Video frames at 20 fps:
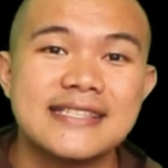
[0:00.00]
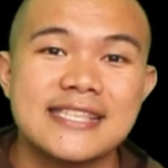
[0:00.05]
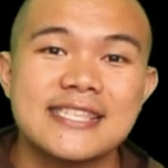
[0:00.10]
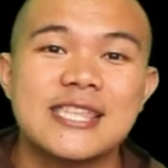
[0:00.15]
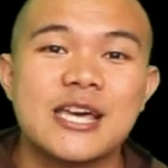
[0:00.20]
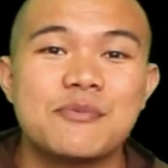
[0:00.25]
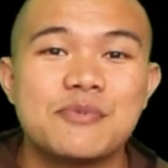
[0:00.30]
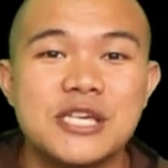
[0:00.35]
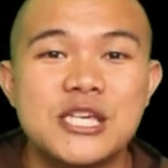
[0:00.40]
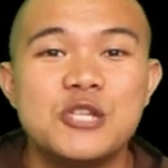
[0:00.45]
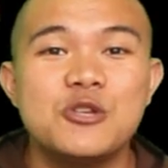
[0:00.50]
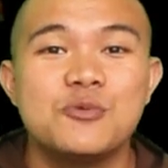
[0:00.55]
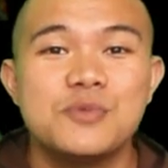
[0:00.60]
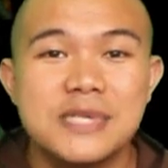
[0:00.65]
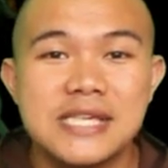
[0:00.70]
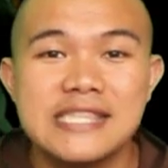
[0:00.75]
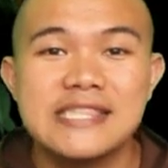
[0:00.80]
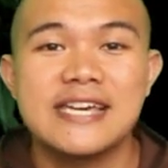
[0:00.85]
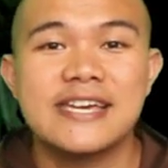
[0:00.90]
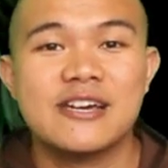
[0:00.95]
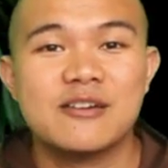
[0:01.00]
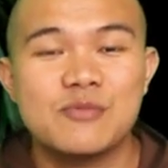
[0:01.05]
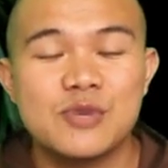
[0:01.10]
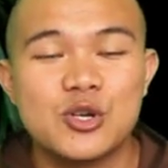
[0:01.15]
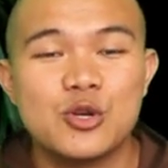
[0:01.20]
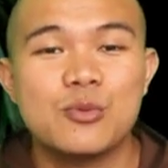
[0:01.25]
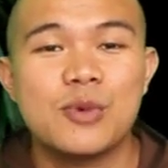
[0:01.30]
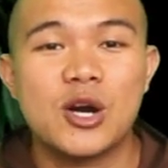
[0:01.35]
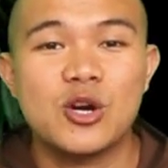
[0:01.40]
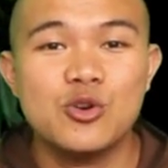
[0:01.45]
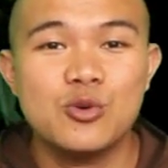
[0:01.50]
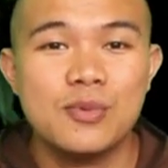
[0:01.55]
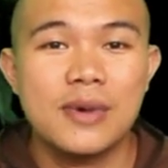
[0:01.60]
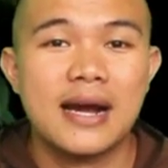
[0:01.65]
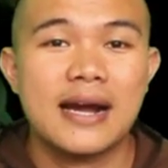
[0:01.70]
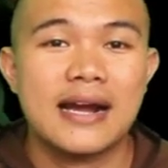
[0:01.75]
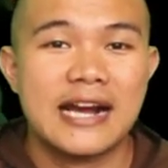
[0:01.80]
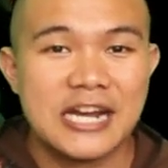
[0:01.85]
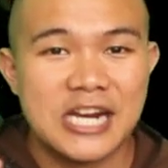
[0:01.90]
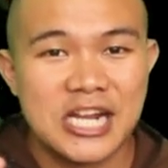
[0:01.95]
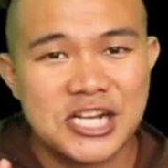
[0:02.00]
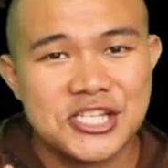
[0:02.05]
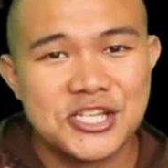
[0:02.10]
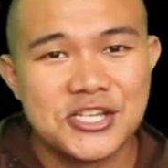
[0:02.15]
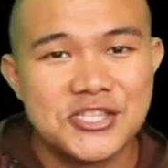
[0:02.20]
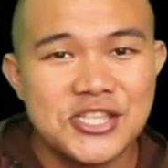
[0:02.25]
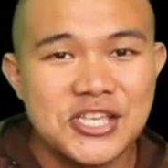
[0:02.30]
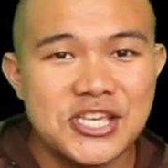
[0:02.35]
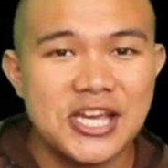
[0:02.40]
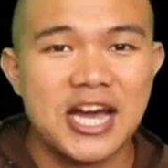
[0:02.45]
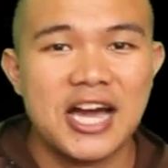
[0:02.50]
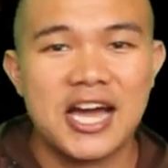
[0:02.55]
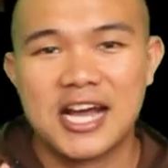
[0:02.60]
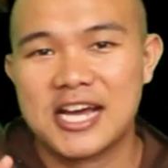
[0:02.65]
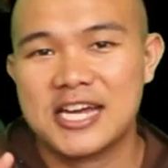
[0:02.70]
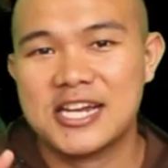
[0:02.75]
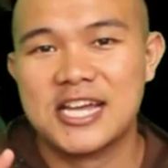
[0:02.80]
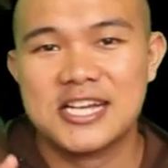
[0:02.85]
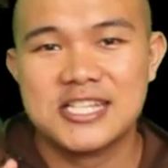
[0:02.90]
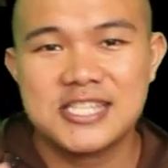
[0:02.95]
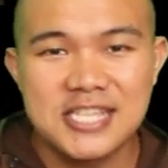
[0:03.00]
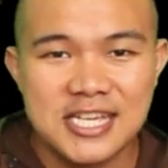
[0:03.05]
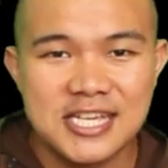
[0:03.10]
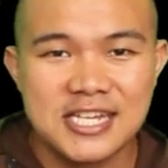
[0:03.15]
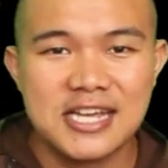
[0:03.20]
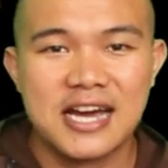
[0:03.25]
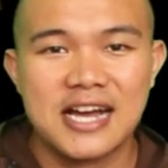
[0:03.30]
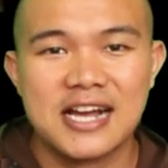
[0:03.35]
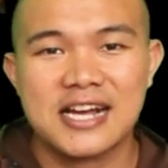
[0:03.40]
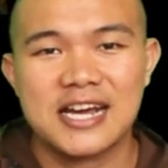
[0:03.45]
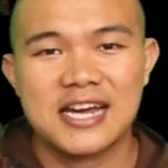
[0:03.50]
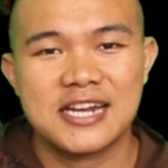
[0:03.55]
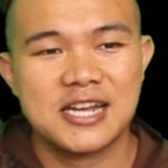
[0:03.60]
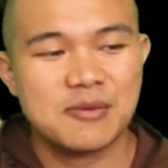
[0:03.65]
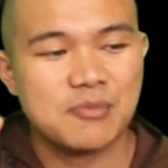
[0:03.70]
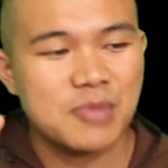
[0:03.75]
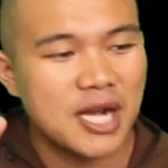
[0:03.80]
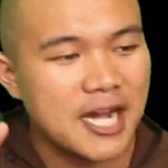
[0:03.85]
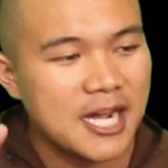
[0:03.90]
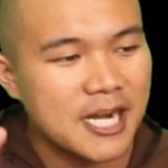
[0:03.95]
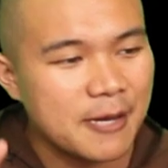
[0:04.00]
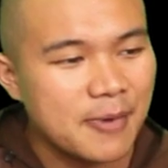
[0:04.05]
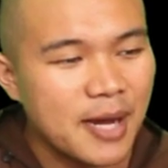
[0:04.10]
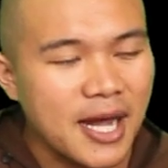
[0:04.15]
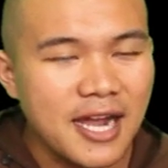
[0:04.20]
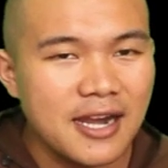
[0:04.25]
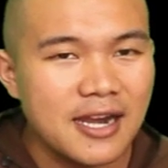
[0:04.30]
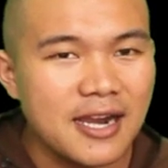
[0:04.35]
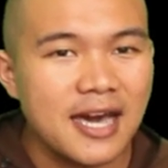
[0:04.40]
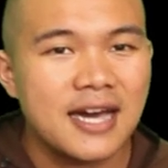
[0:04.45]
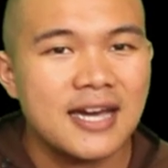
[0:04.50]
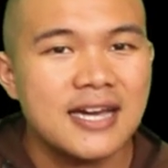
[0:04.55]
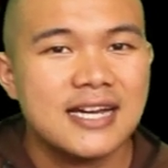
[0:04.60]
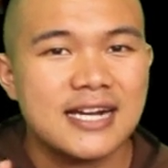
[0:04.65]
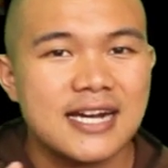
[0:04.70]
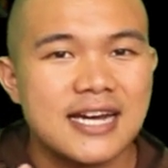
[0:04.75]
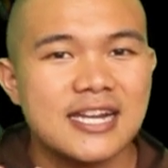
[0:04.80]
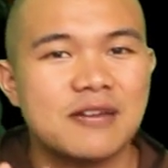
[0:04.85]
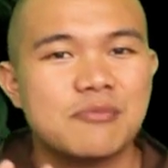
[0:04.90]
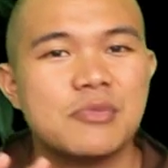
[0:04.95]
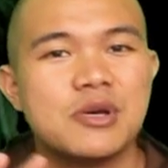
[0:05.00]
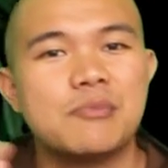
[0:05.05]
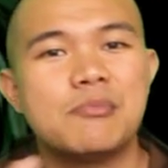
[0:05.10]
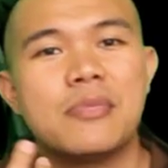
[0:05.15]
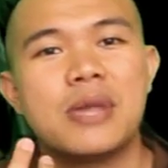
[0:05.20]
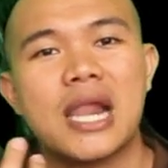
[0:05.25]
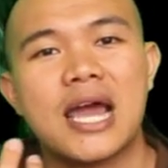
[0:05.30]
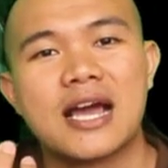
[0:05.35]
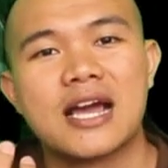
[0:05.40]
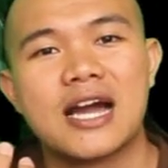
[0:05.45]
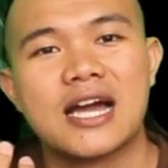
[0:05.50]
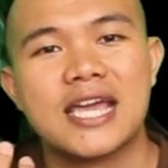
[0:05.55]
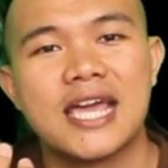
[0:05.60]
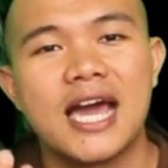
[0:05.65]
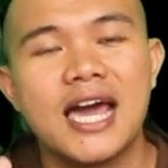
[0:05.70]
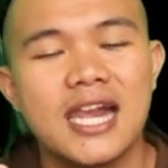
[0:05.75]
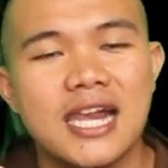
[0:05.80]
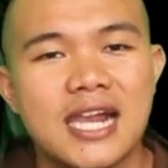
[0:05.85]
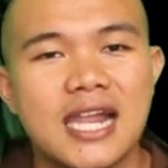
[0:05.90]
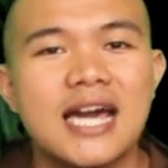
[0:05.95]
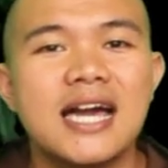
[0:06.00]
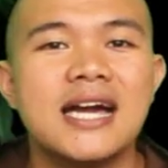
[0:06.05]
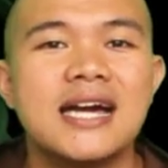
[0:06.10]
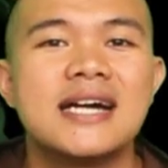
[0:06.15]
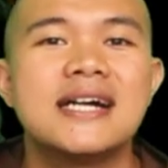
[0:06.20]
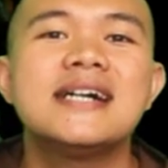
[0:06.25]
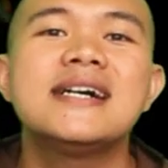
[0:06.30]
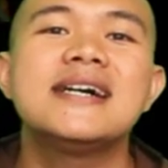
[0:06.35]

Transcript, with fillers: Tetapi hidup kita yang berubah-ubah, kadang setia, kadang tidak, kadang menghadap Allah, kadang membelakangi Allah,